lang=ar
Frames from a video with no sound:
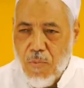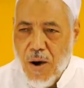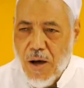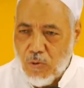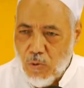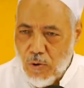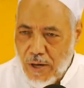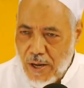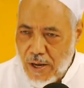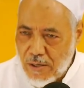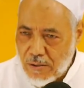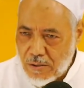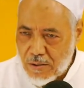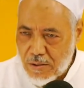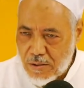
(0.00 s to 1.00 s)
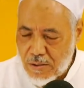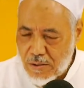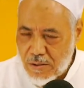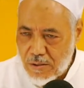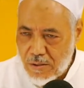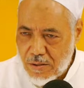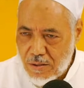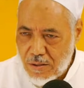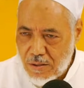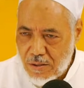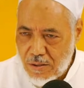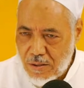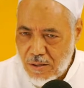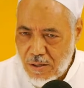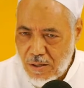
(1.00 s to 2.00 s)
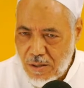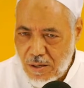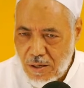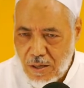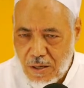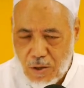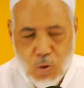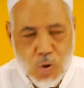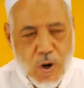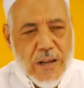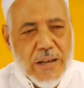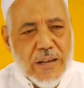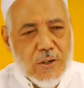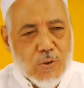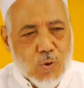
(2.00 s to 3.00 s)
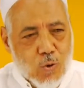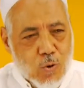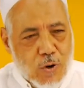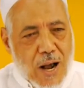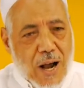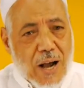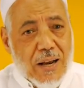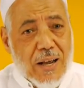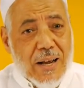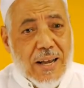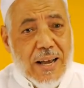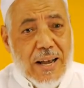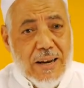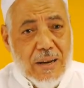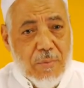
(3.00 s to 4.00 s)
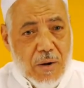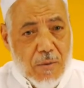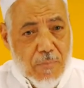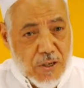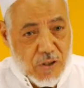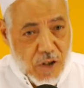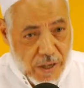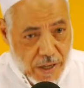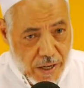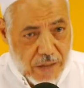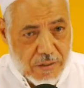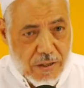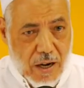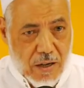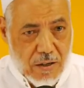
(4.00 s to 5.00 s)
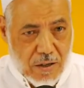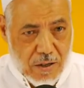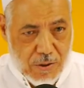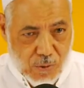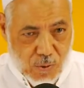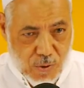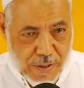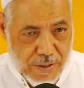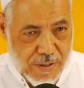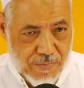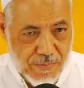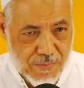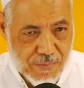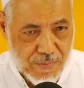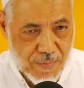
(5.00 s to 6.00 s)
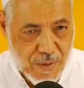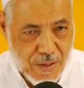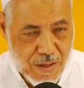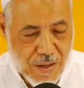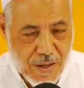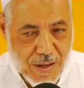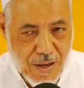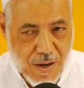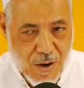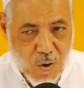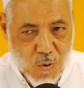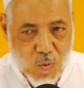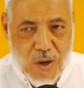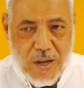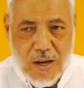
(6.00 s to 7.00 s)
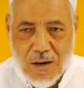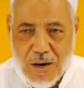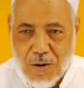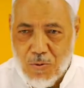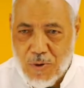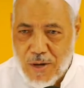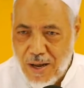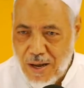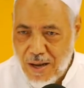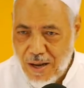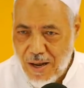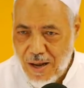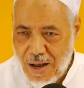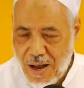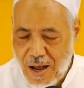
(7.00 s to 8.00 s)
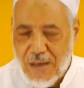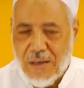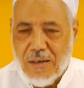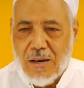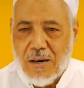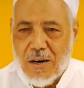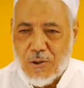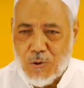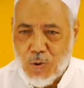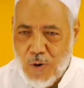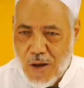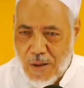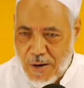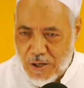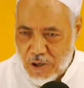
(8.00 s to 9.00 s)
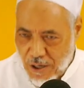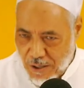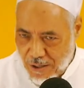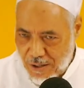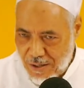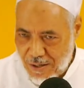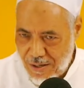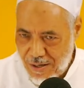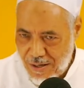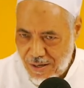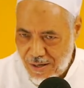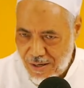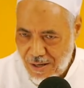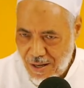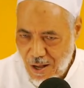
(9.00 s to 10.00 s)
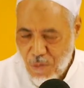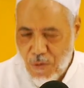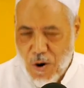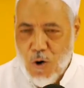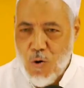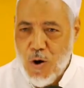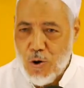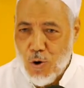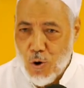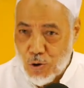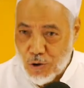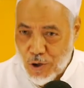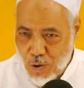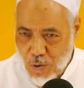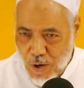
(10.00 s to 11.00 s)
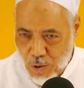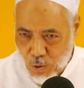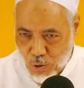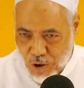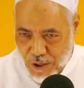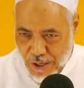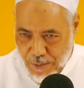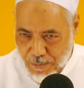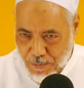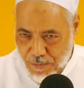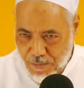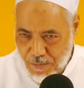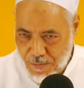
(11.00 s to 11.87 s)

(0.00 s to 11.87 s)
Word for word: بعض الناس يركزون على جانب البشرية على الرسول ويرون أن الرسول بشر فهو يخطئ ويصيب